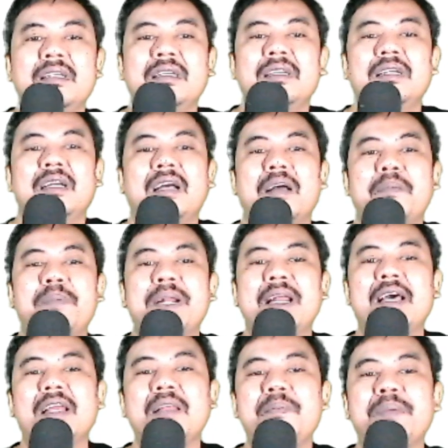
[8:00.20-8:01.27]
Eh,
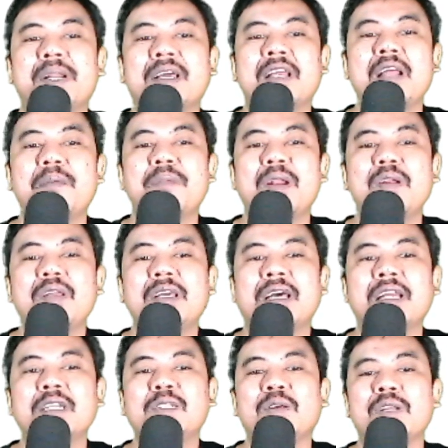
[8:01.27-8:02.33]
penari bergerak melalui
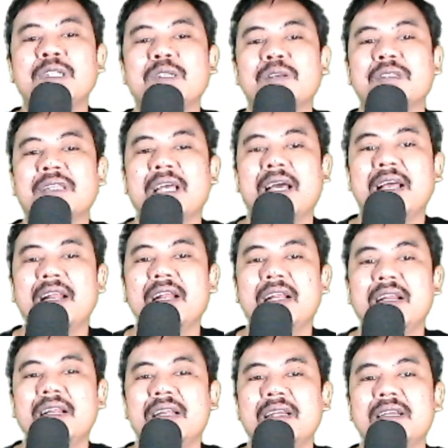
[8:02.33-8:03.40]
garis
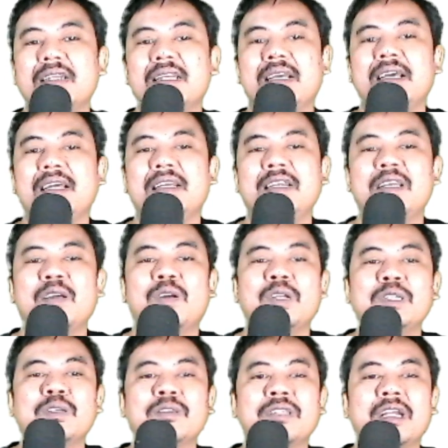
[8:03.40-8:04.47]
horizontal ya ini
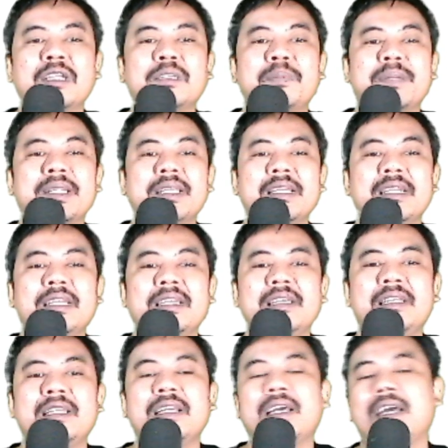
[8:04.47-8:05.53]
horizontal seperti ini
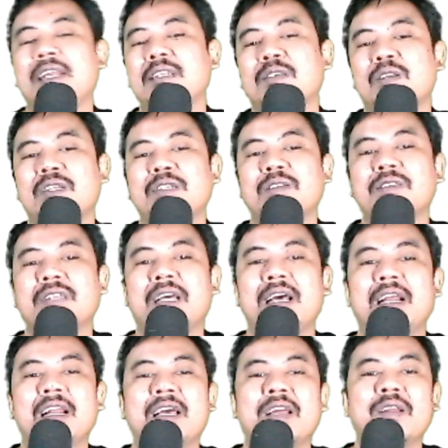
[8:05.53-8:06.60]
ini garis
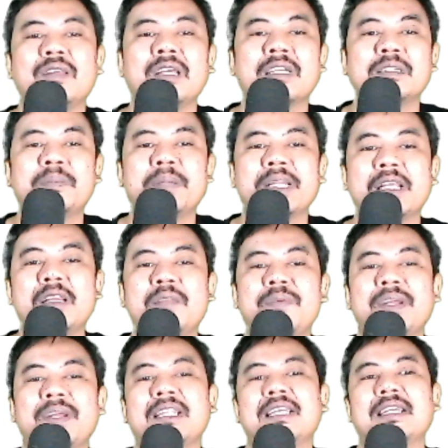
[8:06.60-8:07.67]
horizontal kalau yang seperti ini
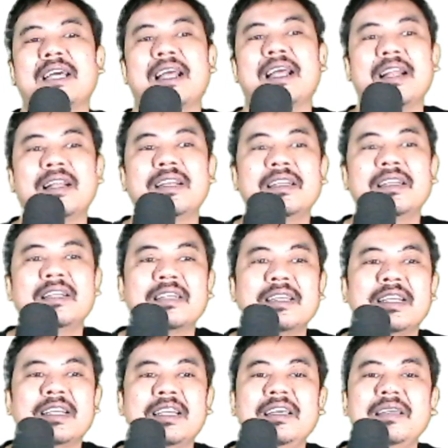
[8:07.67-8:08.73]
vertikal oke
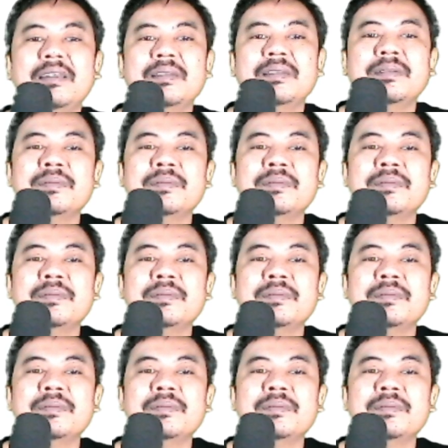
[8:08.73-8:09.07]
okay.